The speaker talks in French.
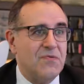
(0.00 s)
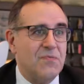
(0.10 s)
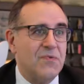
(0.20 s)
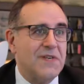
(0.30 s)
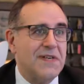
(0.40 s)
nous
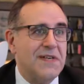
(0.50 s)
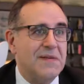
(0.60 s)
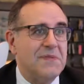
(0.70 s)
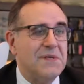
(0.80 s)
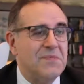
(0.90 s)
montrer
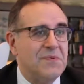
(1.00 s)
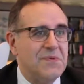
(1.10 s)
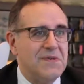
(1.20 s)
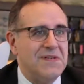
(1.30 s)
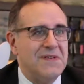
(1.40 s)
un petit
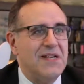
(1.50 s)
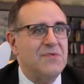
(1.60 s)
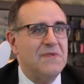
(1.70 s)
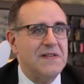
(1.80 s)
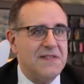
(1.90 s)
peu la
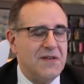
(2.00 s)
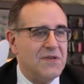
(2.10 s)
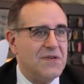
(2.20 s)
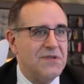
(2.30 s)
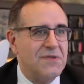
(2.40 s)

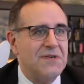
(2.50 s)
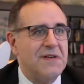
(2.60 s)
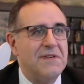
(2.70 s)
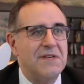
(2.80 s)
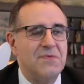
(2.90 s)
Nouvelle-Zélande
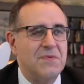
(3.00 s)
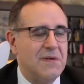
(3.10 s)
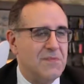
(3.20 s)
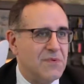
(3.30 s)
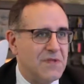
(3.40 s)
avec toute
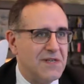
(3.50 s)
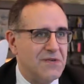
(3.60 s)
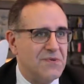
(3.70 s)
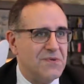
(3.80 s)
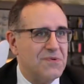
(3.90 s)
la
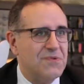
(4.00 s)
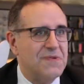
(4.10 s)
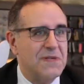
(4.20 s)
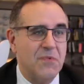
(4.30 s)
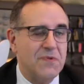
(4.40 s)
beauté de, de,
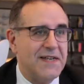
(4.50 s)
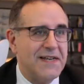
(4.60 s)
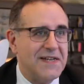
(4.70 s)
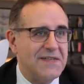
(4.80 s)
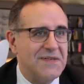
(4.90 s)
ses
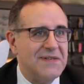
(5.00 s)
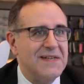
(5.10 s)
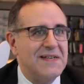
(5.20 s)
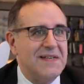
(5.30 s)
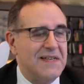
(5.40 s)
montagnes
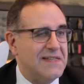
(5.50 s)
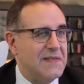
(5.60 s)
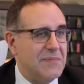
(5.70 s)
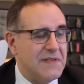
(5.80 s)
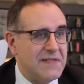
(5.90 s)
et de
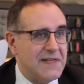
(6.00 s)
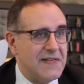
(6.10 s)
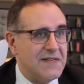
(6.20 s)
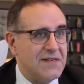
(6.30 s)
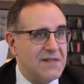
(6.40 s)
ses
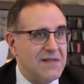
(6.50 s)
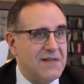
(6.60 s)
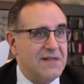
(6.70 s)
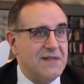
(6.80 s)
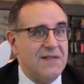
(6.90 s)
paysages.
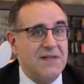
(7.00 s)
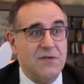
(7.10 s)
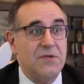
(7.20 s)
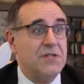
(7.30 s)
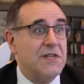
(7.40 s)
Euh,
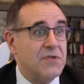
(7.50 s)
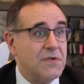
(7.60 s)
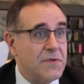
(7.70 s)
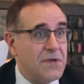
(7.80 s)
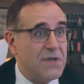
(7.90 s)
The
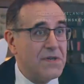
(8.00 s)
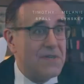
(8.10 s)
Changeover,